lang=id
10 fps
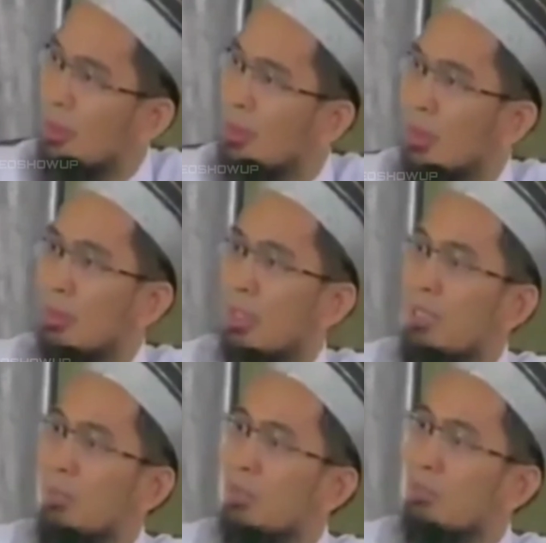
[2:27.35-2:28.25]
dengan
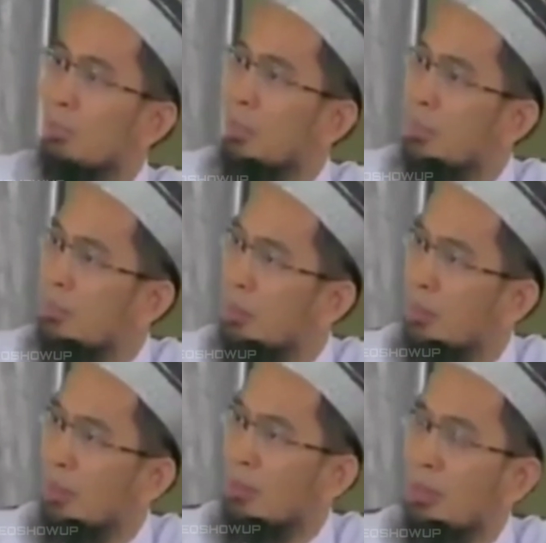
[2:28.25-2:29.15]
kalimat yang berbelas
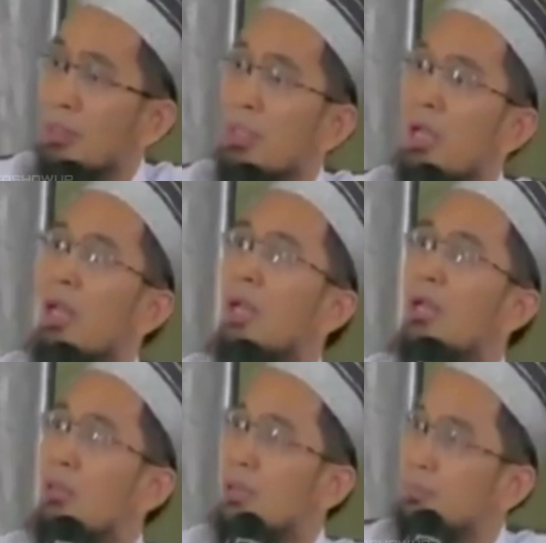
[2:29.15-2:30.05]
kepada Allah,
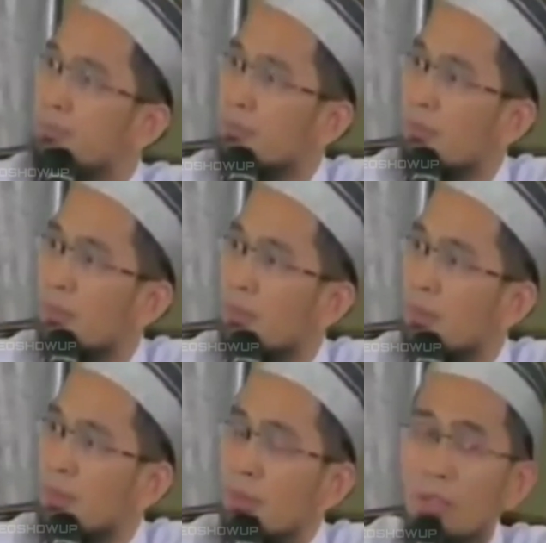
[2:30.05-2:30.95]
Ilahi,
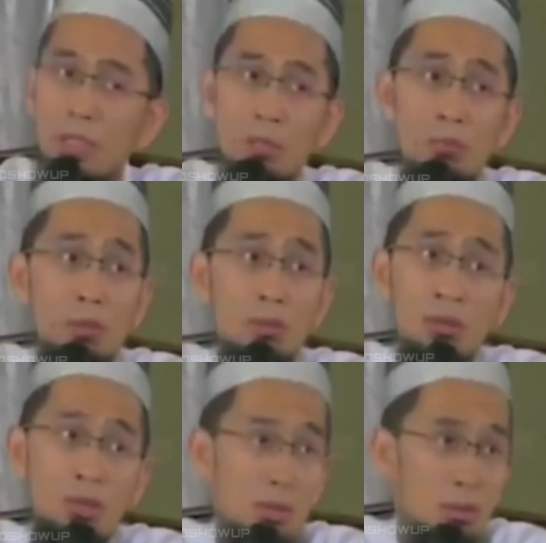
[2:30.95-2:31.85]
ila man
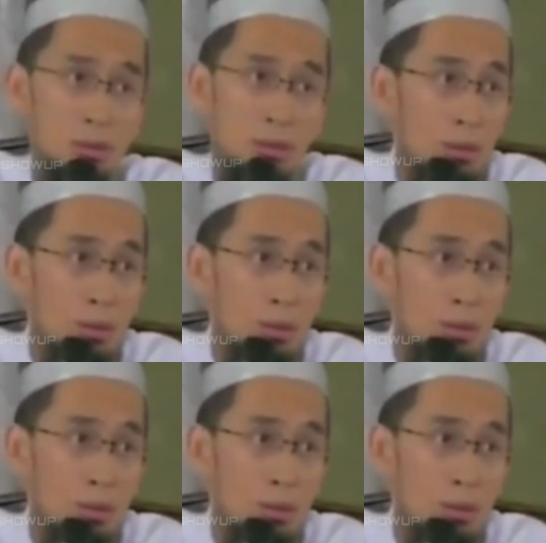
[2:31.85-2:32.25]
takiluni,